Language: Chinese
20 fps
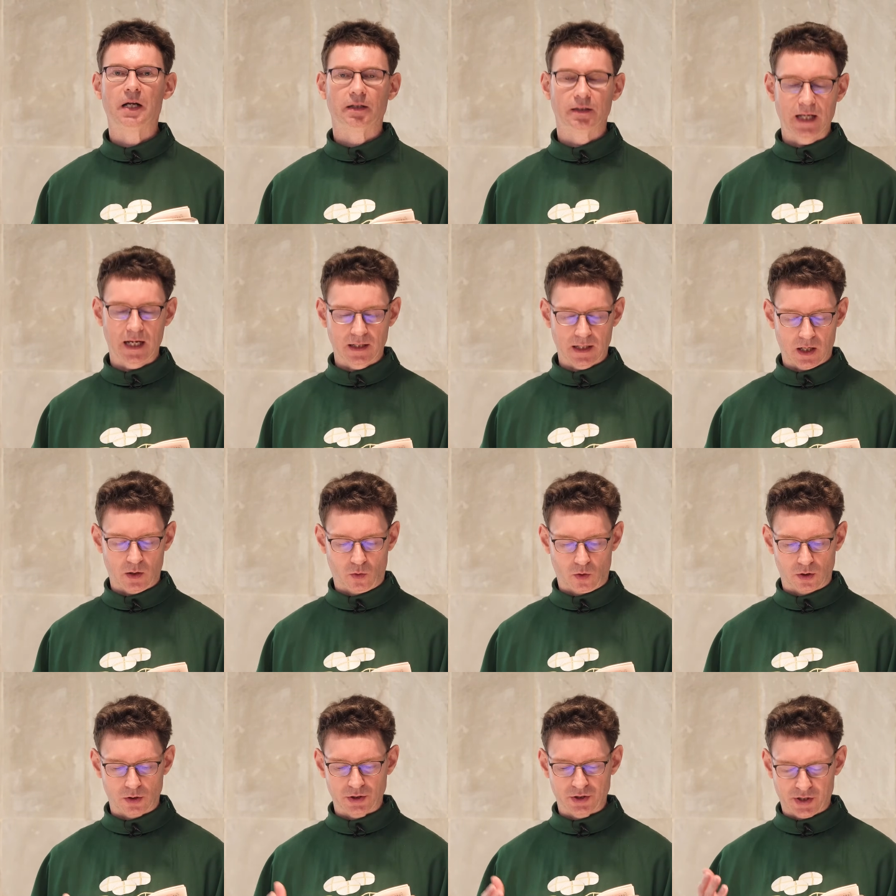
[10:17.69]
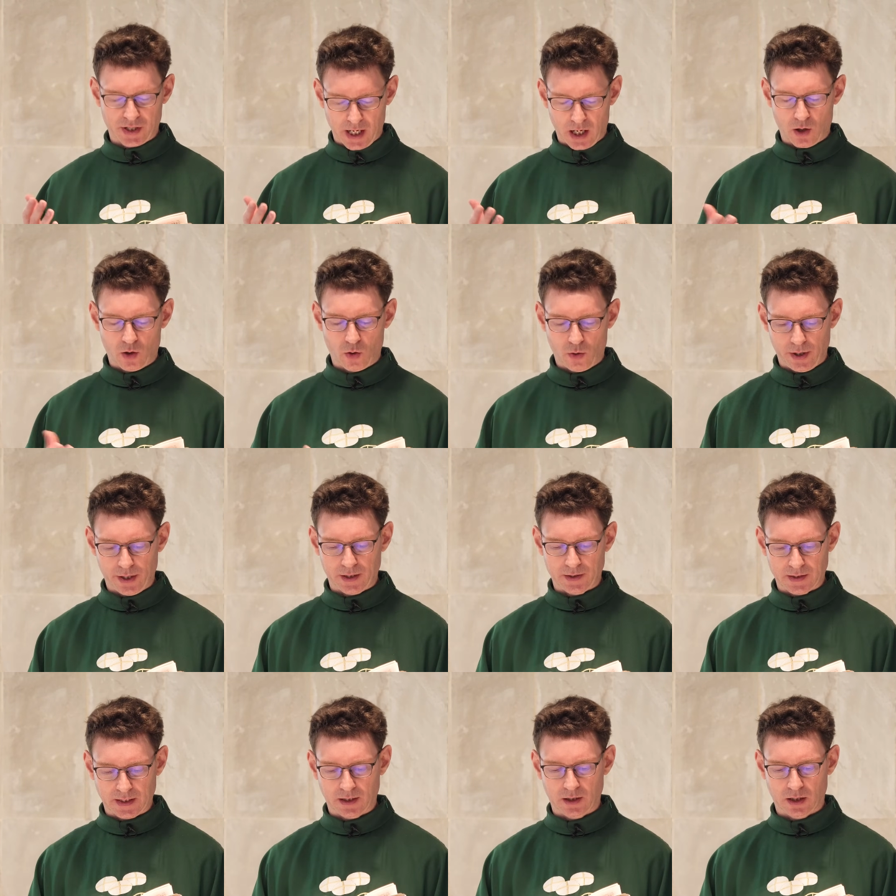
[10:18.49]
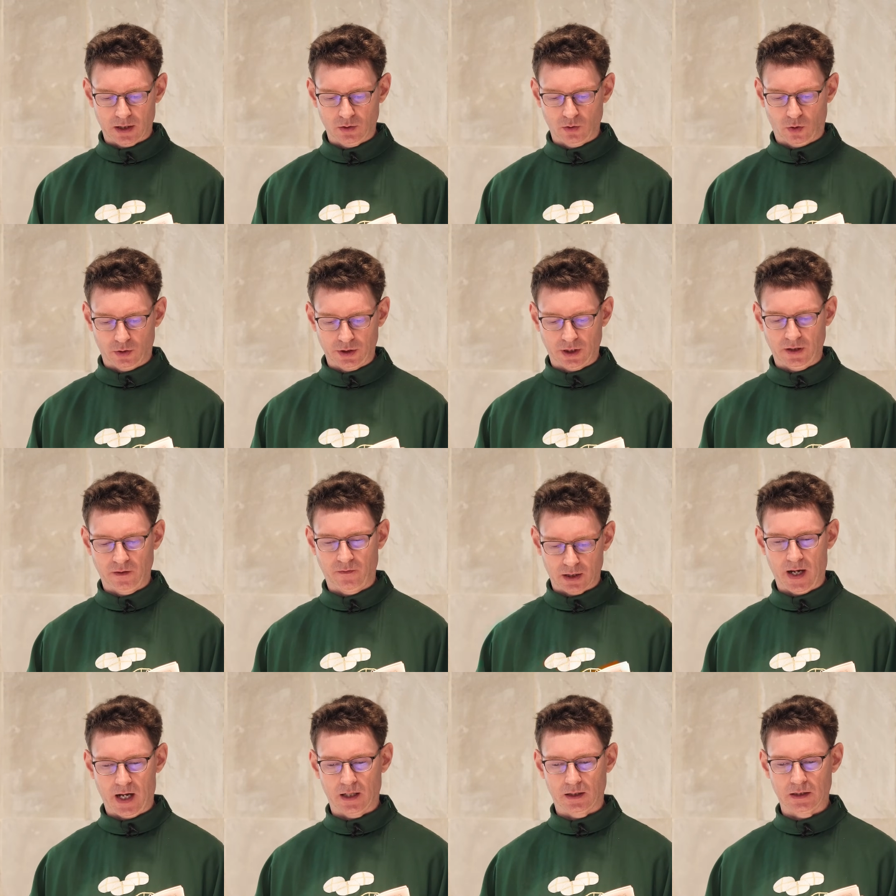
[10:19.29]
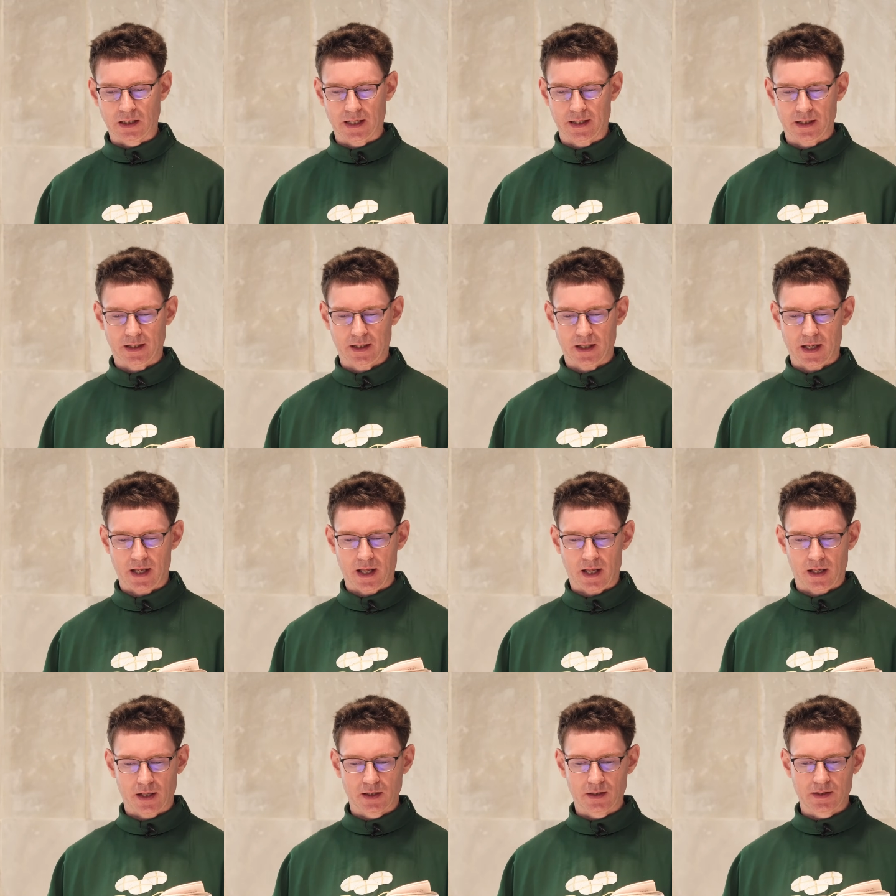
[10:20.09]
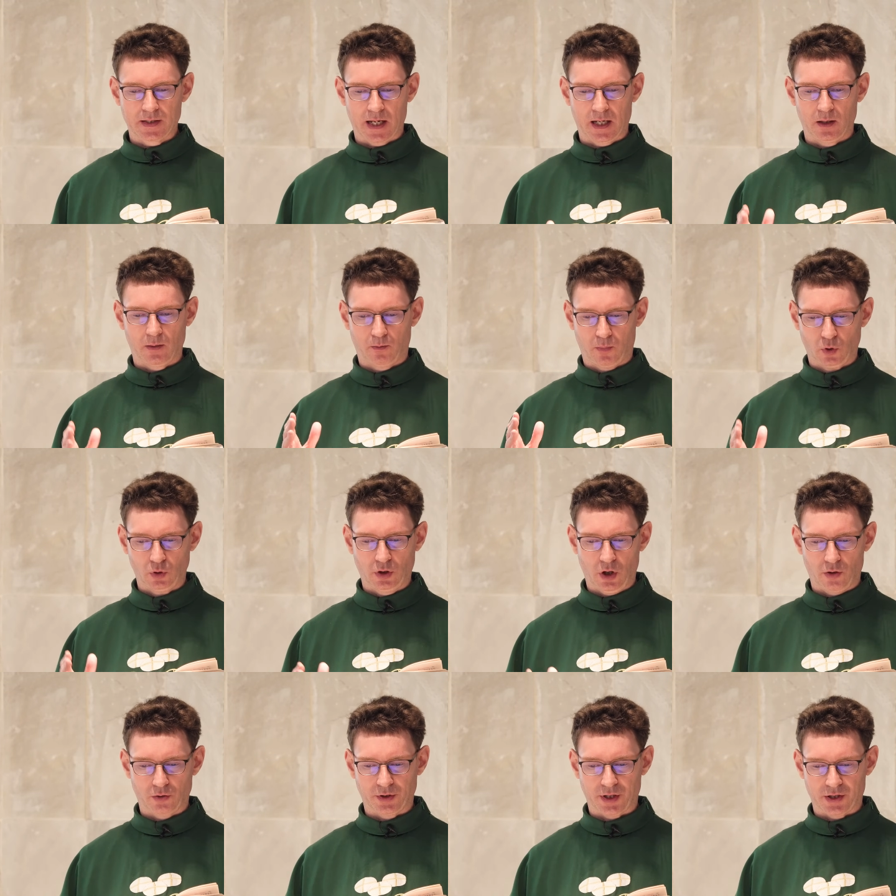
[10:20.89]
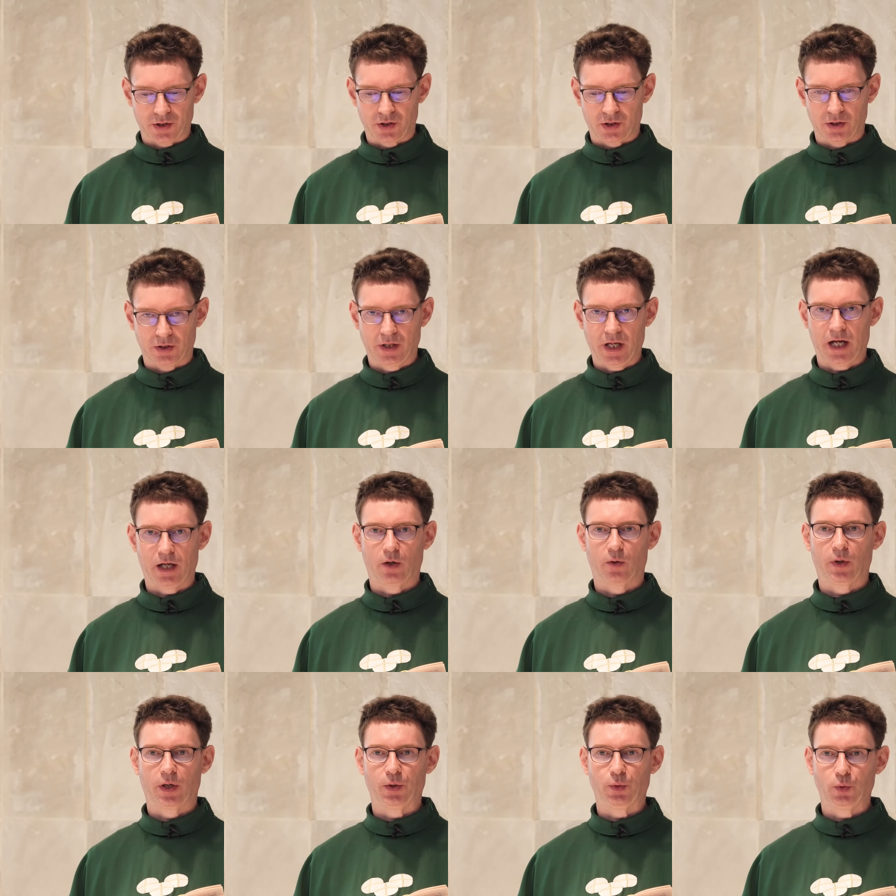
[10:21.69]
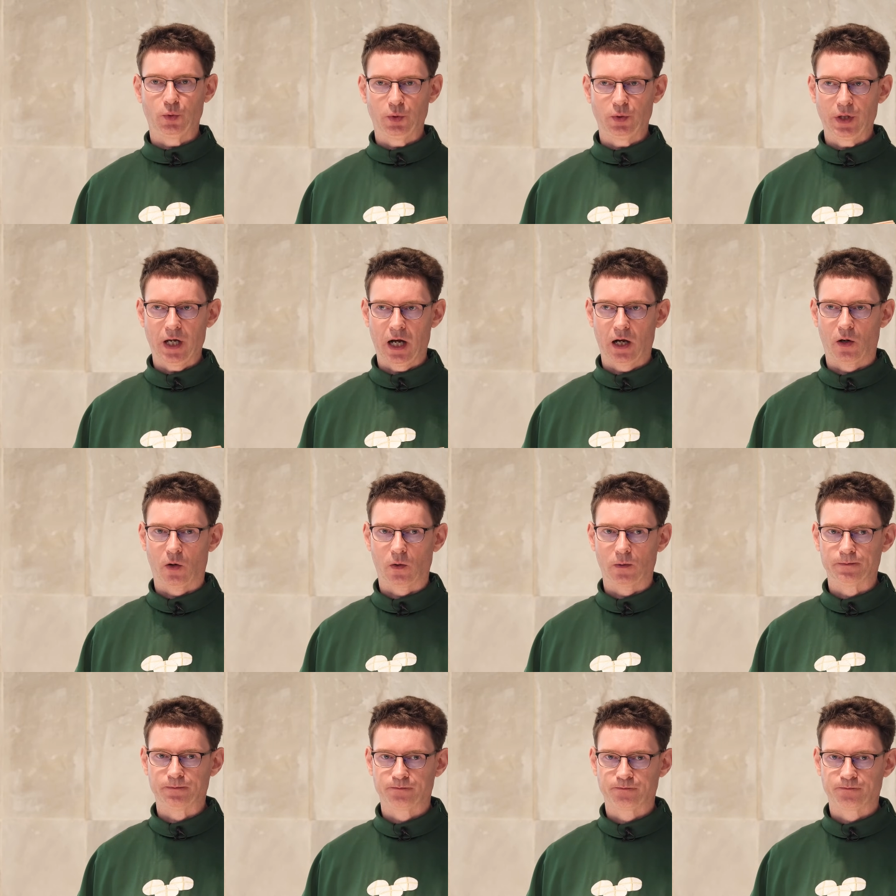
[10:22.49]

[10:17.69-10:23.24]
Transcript: 当然，我教会在很多地方，在不同的时代会遇到